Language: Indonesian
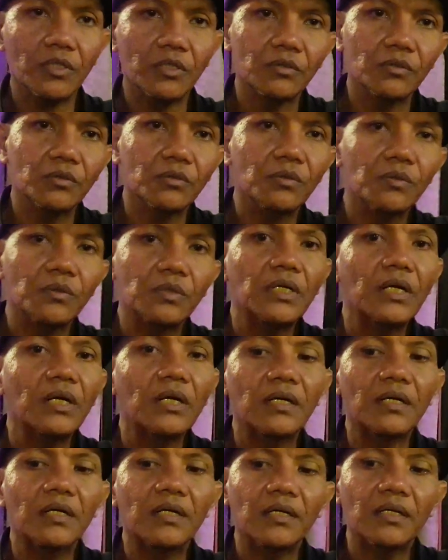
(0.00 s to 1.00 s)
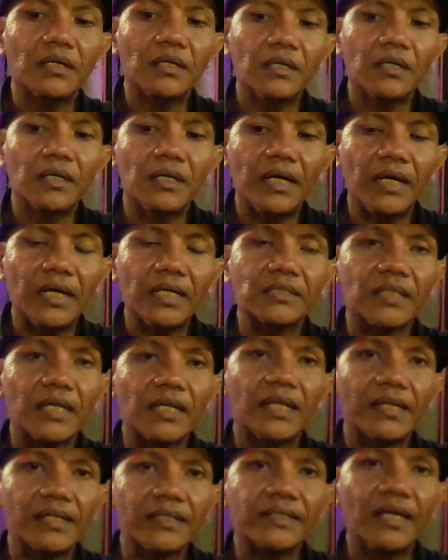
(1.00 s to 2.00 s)
itu uh, es
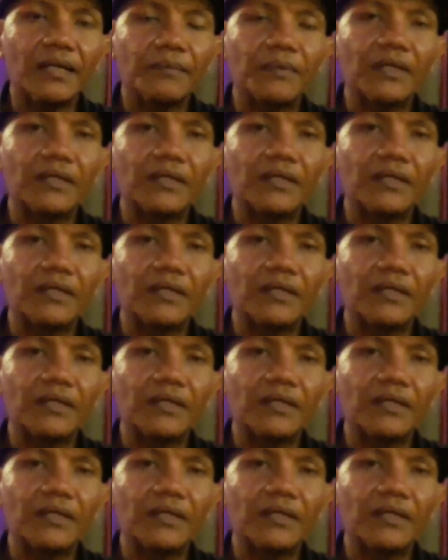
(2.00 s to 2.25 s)
telernya.